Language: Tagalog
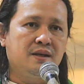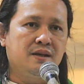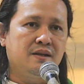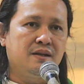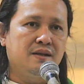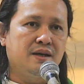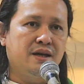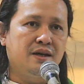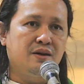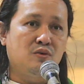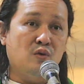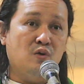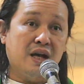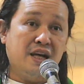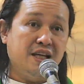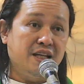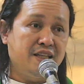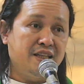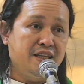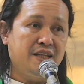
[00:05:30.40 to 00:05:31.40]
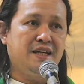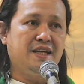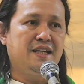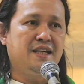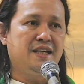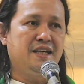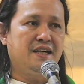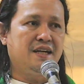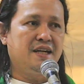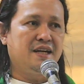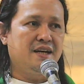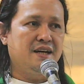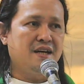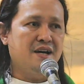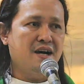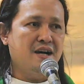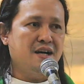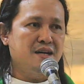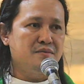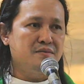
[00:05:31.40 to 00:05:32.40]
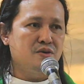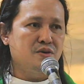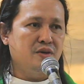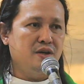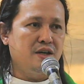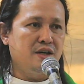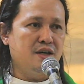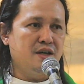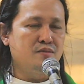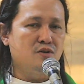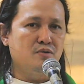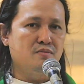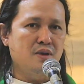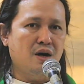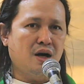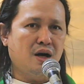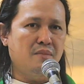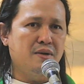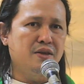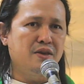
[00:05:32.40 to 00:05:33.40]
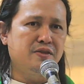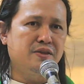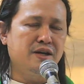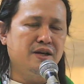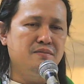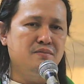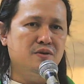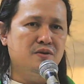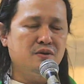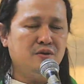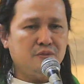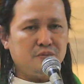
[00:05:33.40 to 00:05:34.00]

naay quality ang imong gihimo makabantay mo